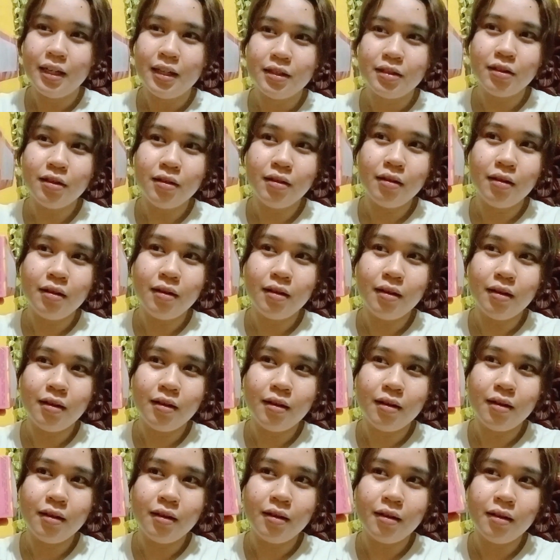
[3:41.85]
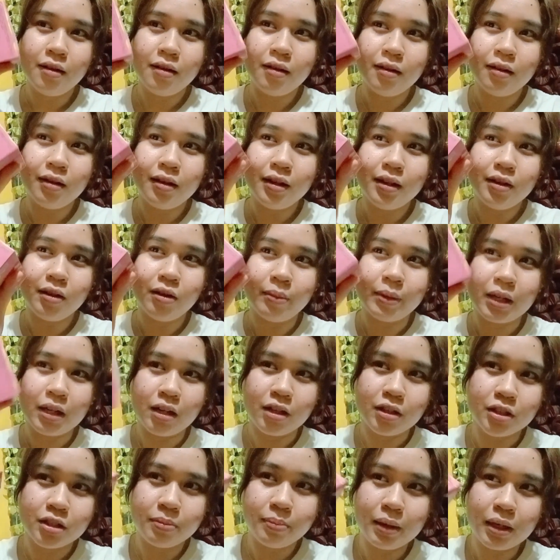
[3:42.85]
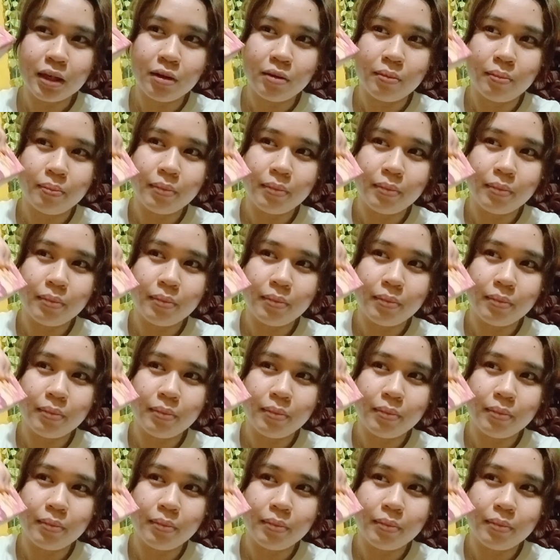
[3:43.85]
Tadaan! Oh my gosh, pag ano,